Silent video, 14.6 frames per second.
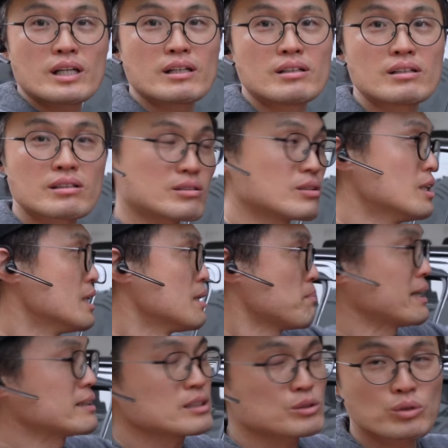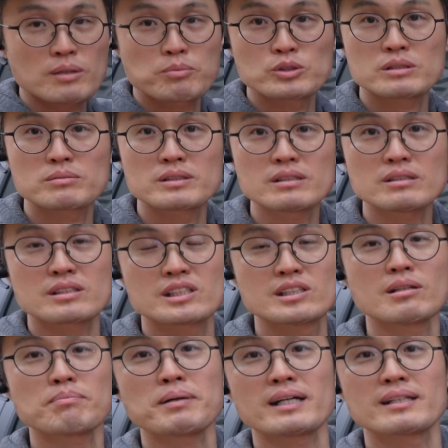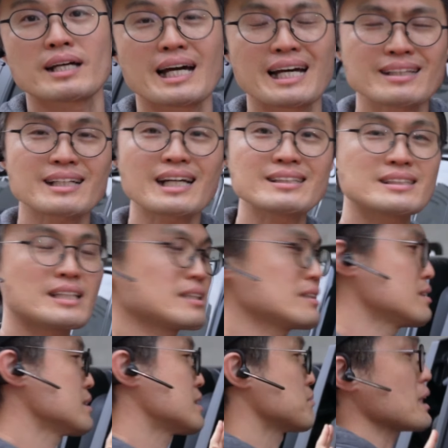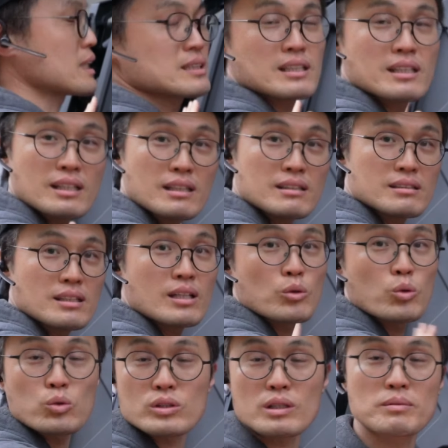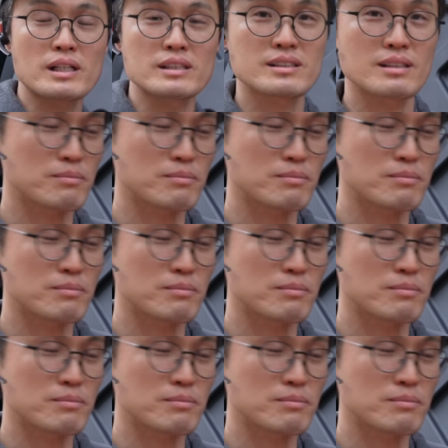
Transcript: 해요 그래서 반대쪽에 보시면은 기어팟 한 칸짜리를 지금 장착을 해놨는데 그것도 한번 같이